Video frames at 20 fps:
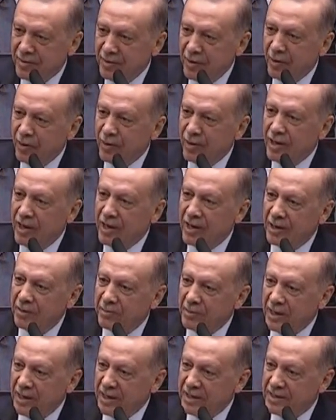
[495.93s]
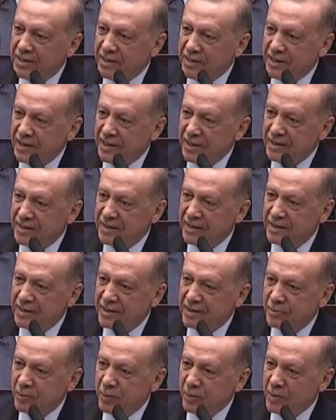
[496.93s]
Ve onlarla birlikte de
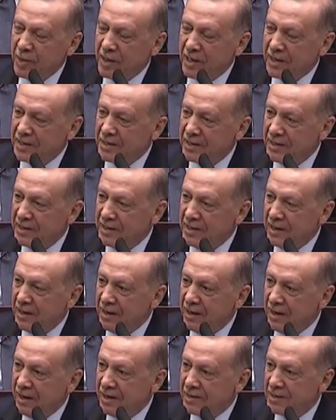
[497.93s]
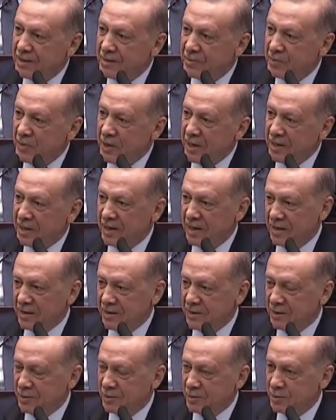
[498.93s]
bu milleti aldatmaya
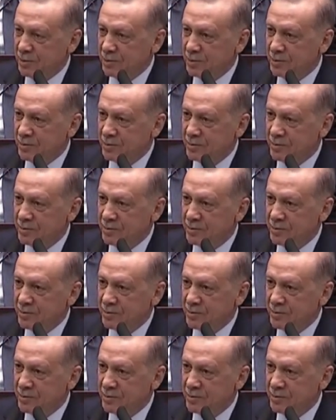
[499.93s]
gayret ediyoruz.